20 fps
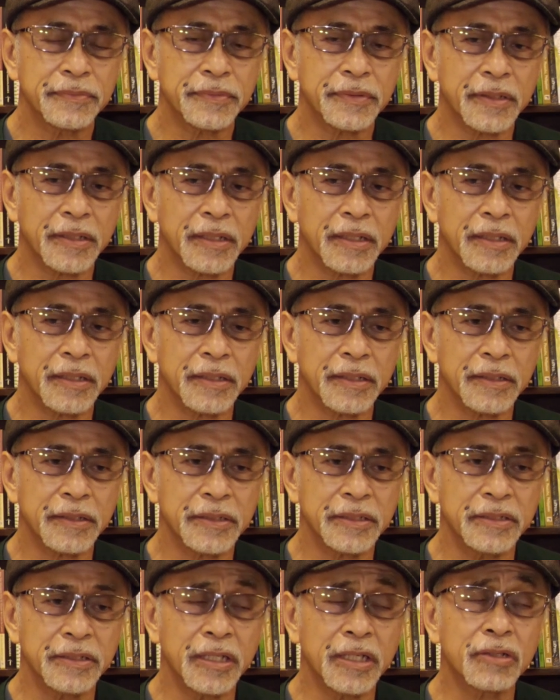uh,
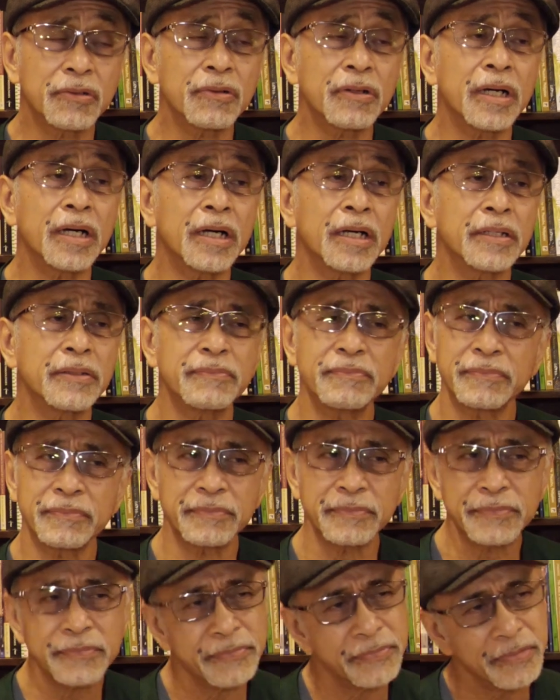hindi ko pa
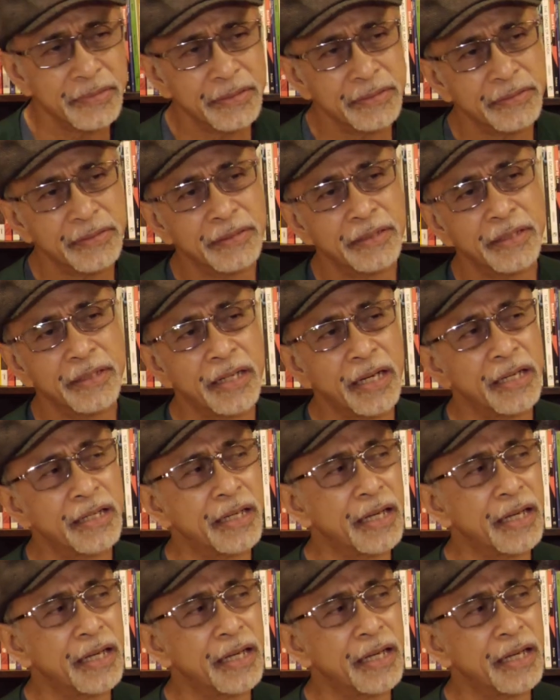I,